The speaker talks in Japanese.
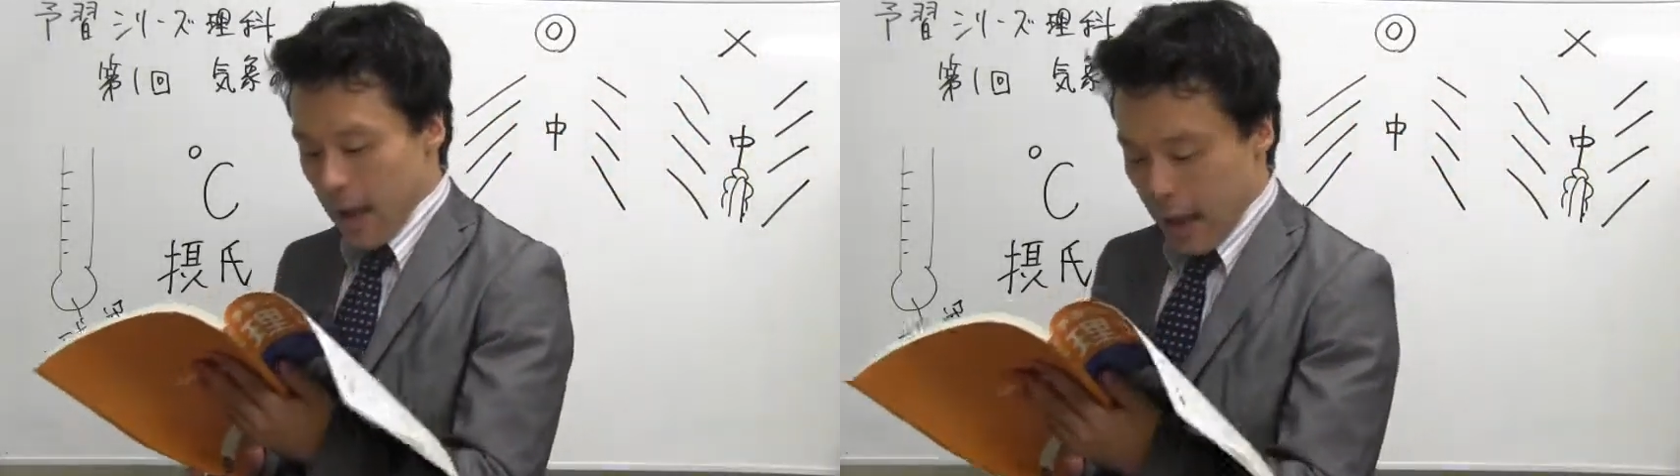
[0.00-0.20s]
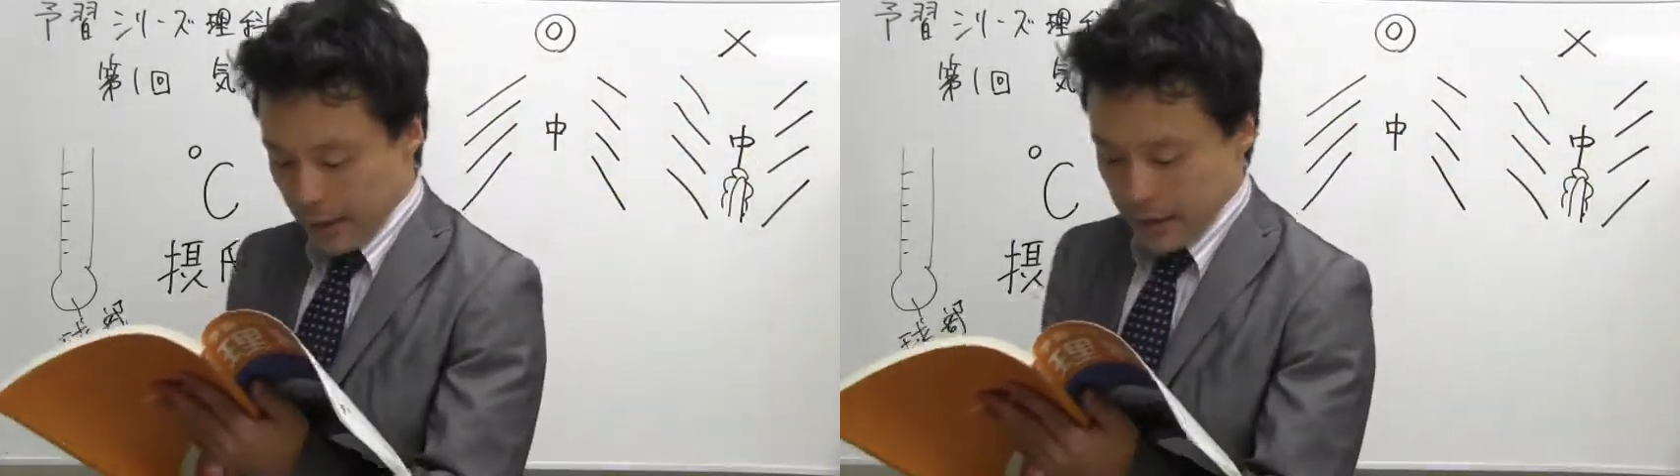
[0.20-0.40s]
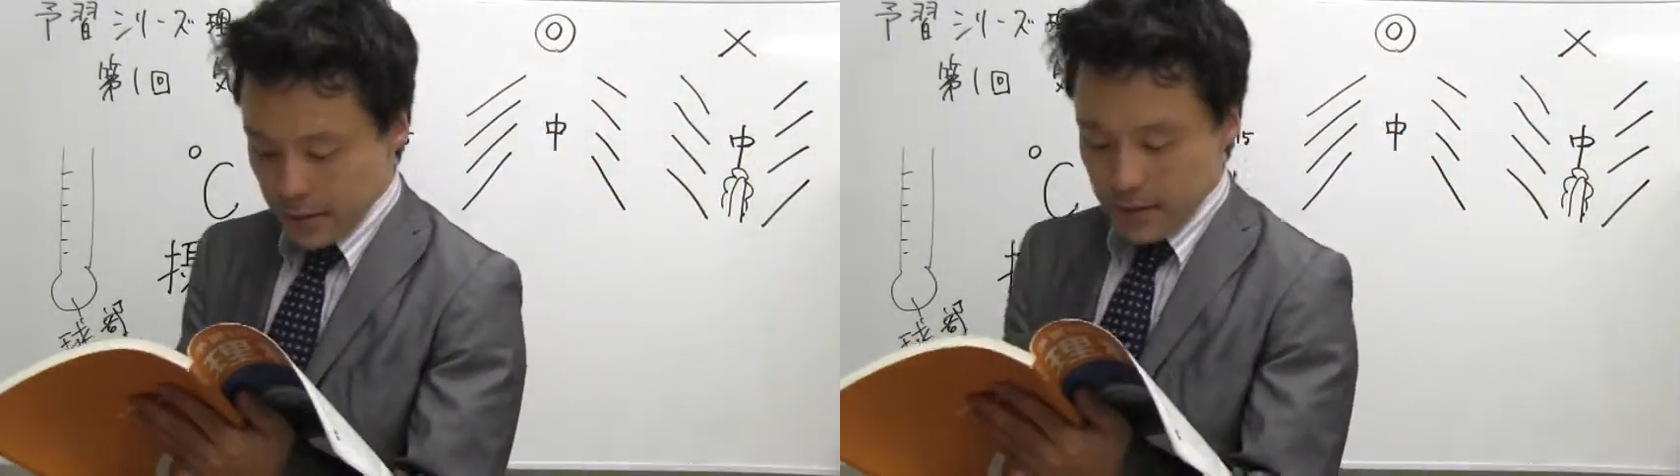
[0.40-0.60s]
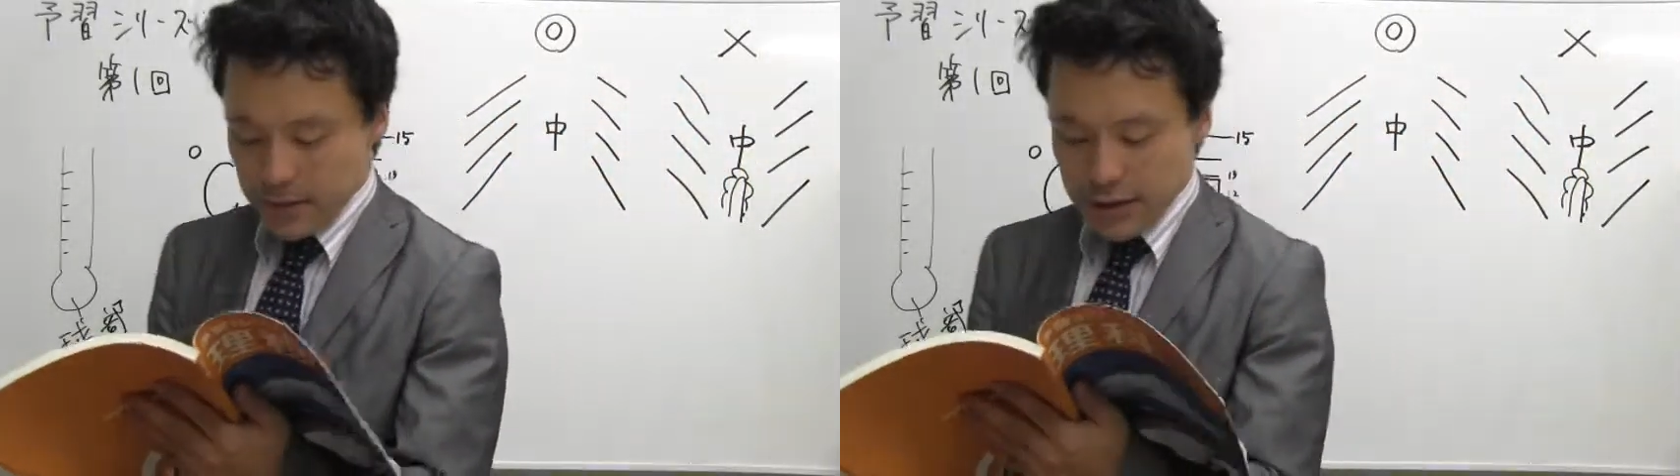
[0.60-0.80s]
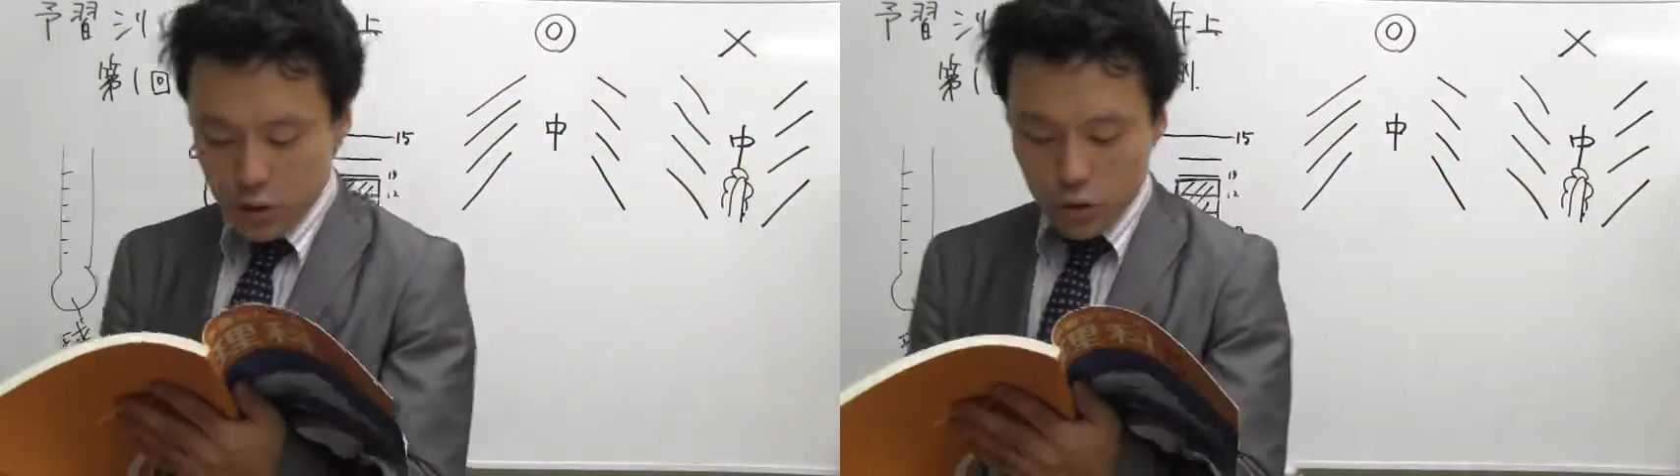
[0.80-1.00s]
はい。
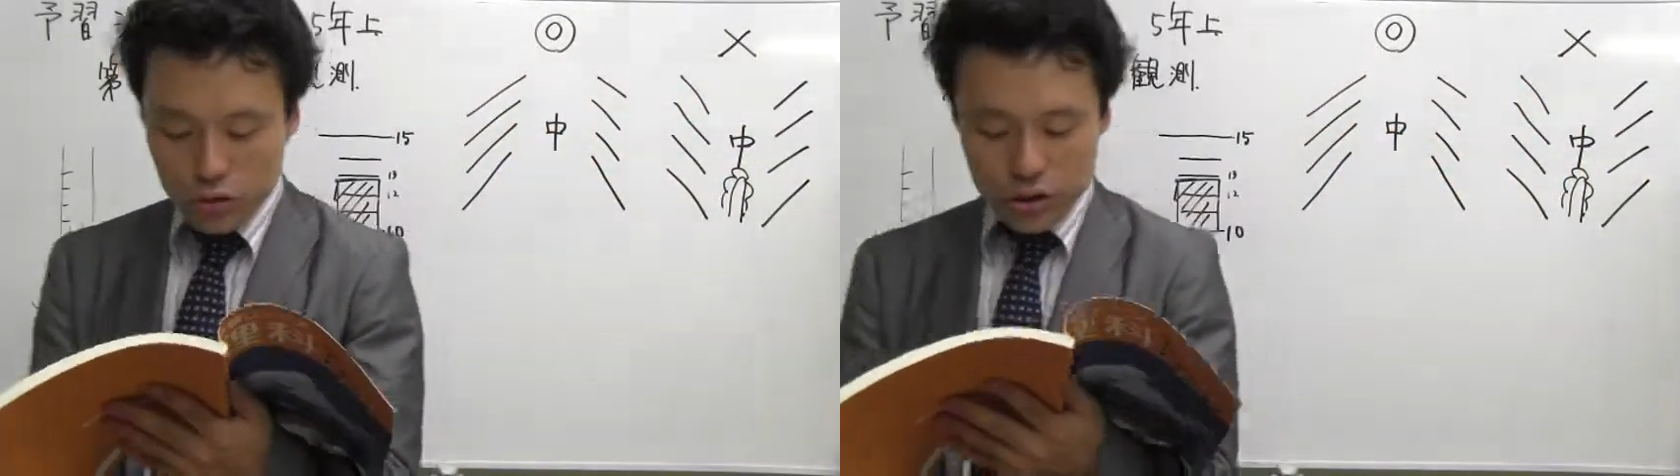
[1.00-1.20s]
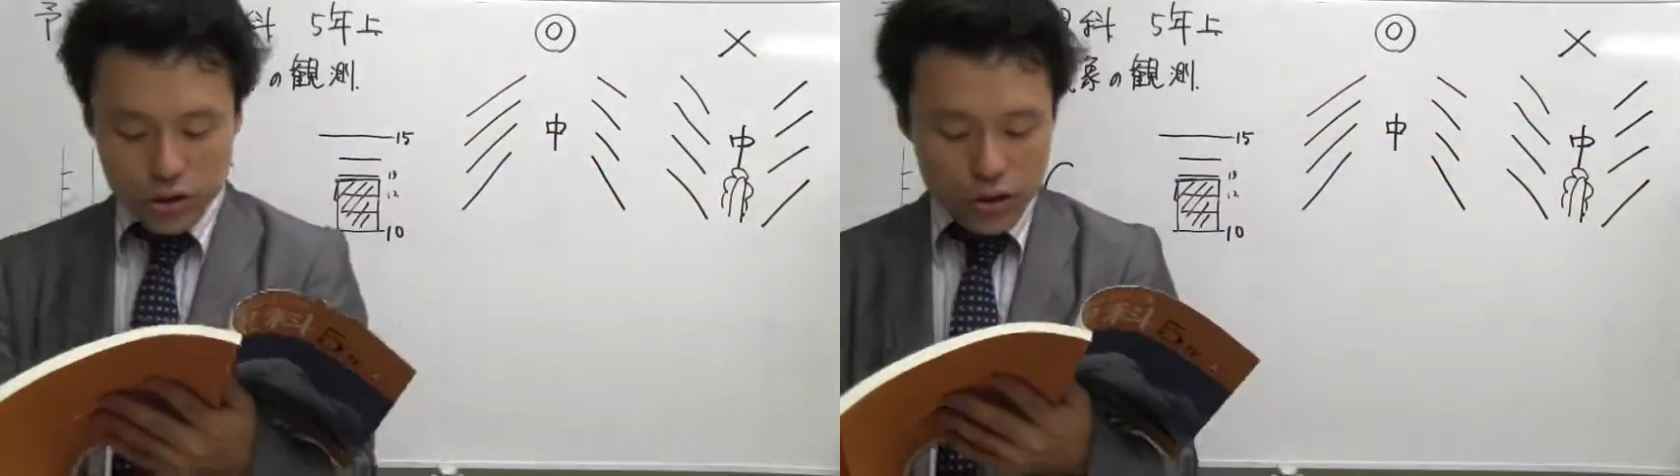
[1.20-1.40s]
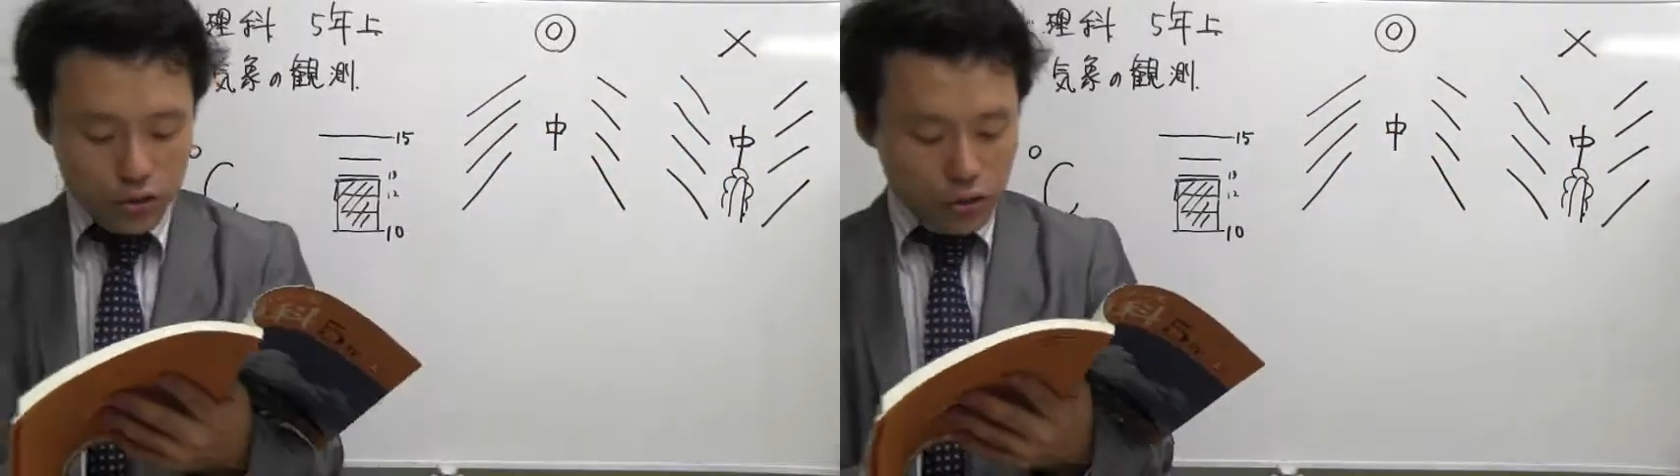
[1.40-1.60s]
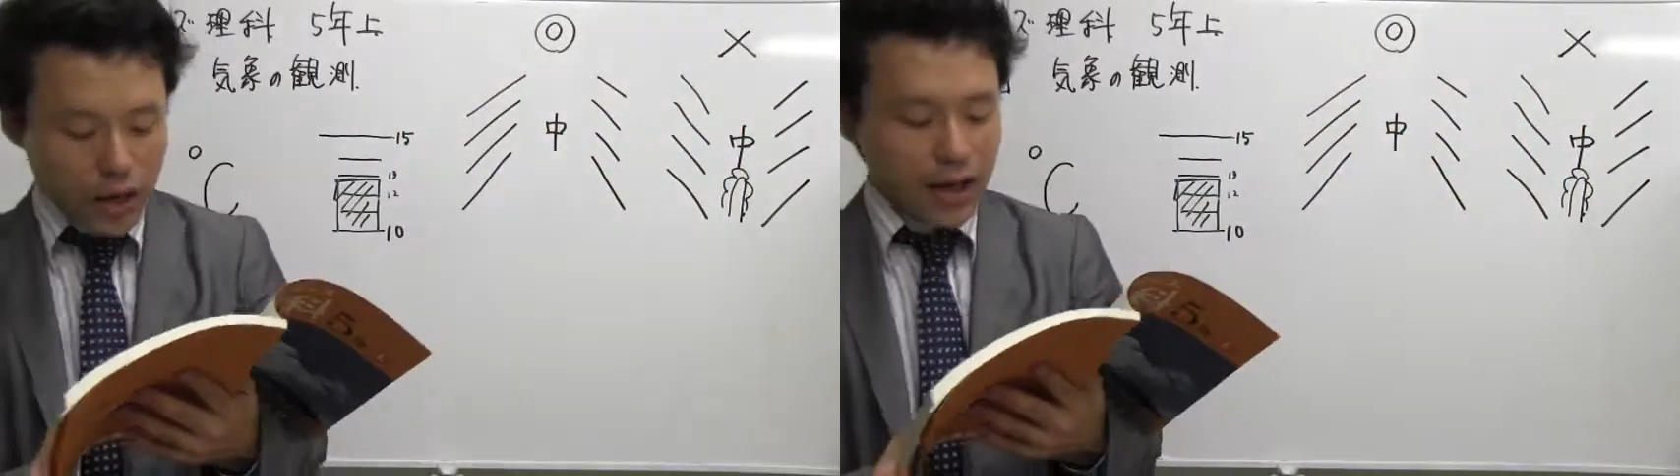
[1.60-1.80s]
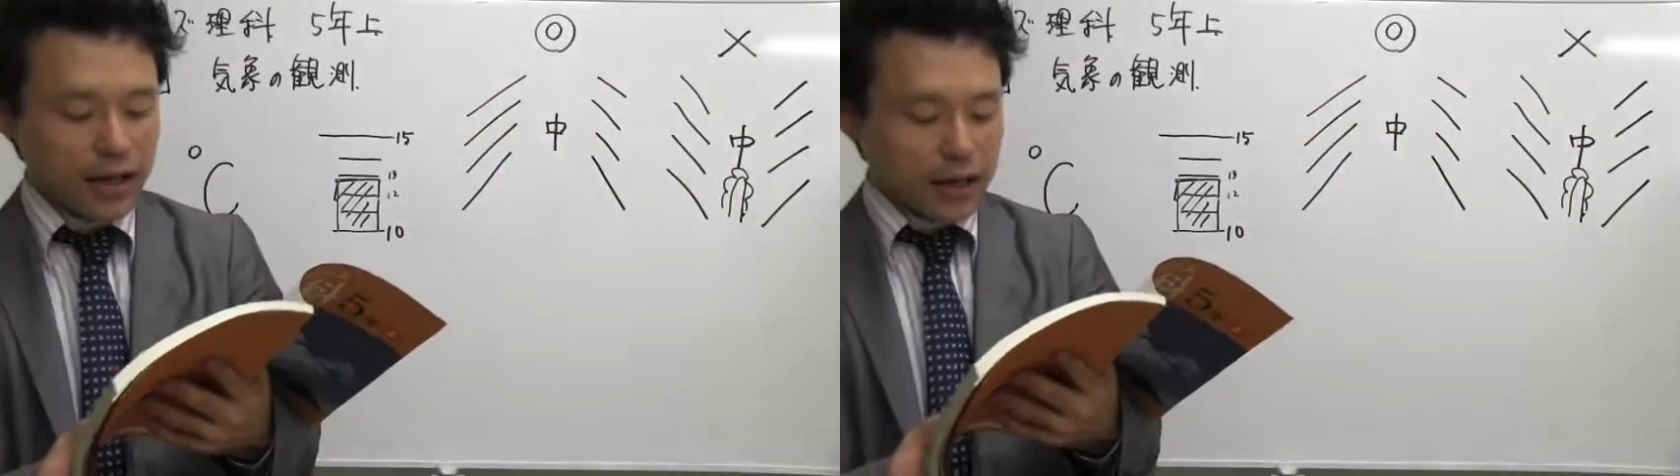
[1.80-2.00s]
地温、水温の
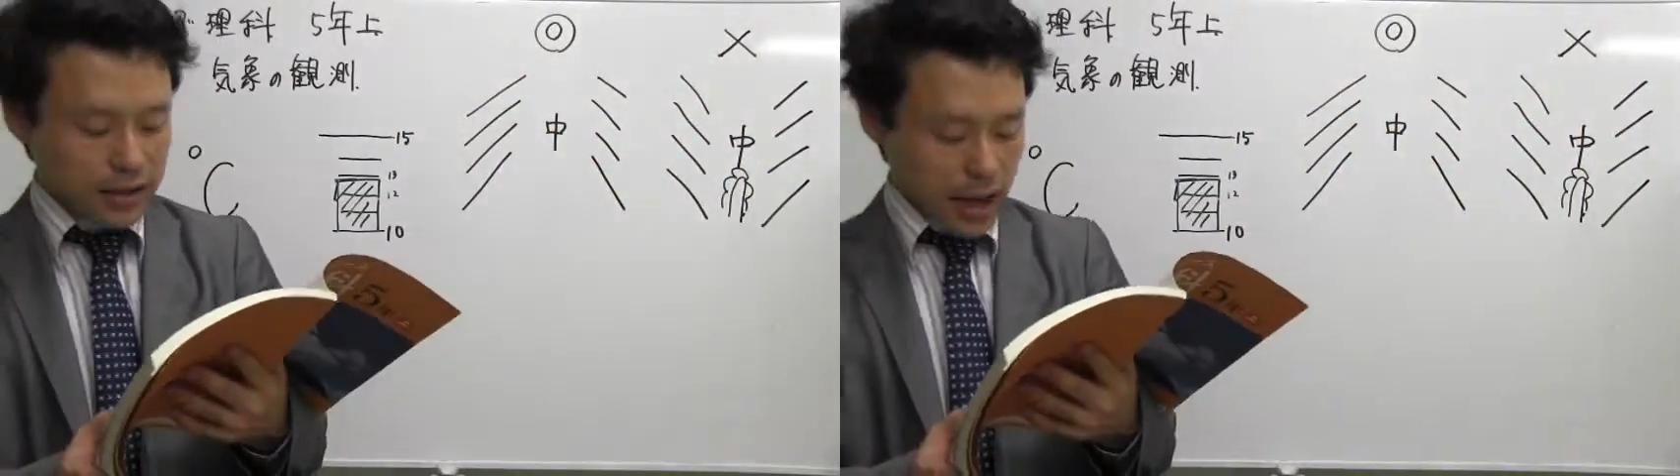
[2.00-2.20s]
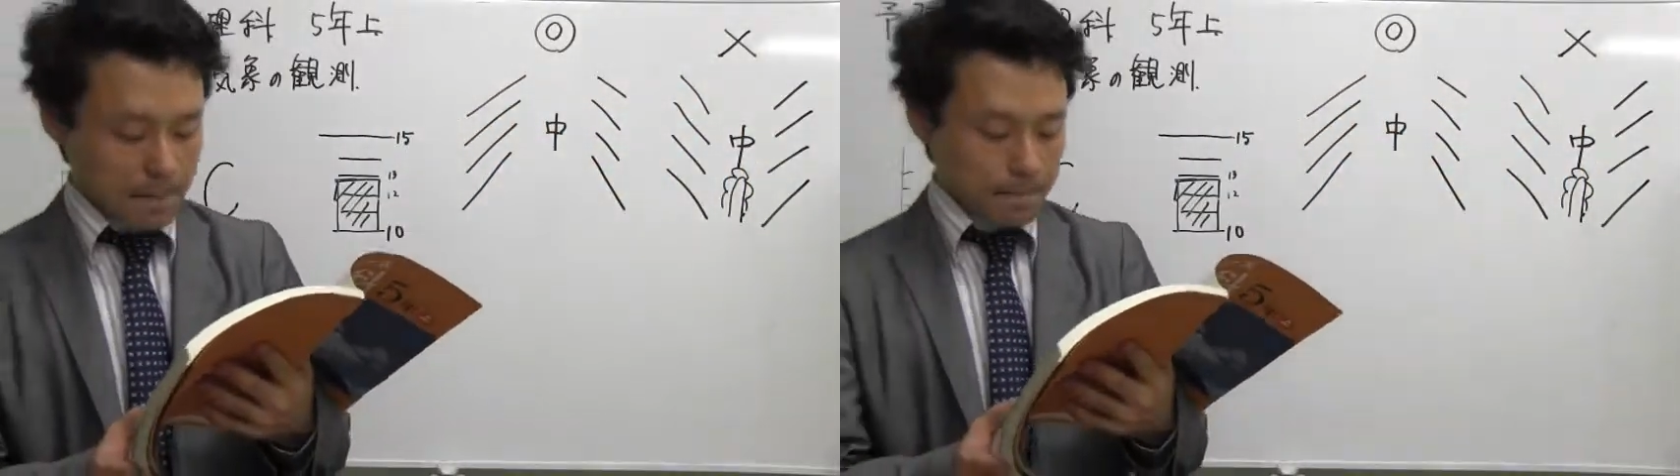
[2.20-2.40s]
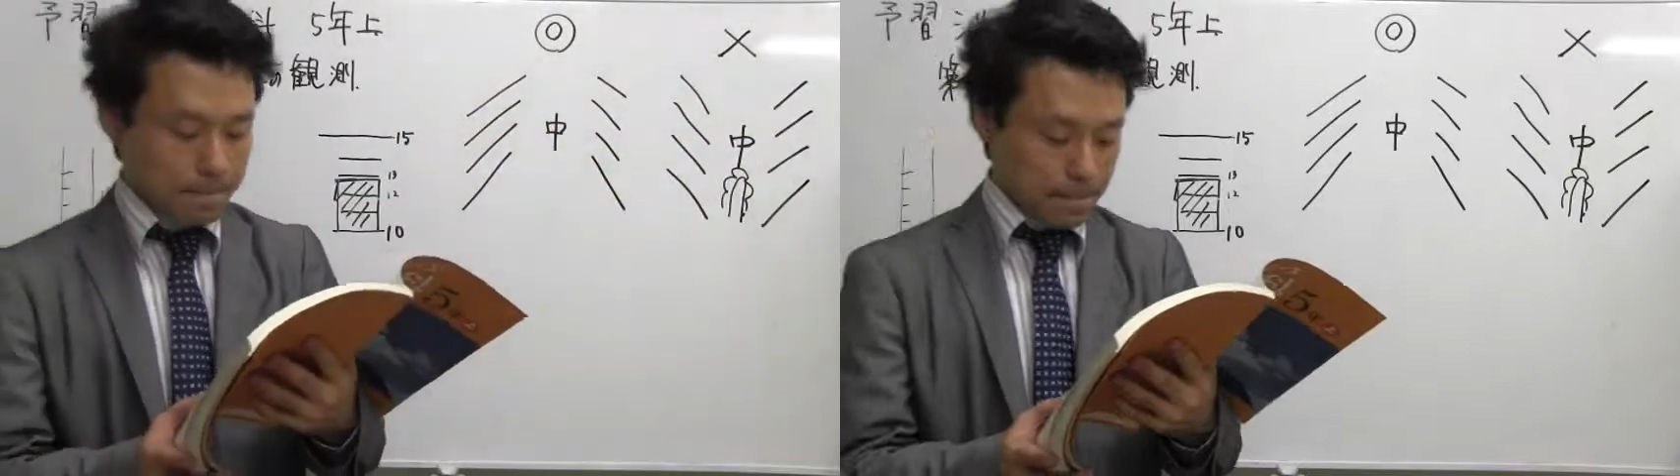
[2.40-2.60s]
測り方。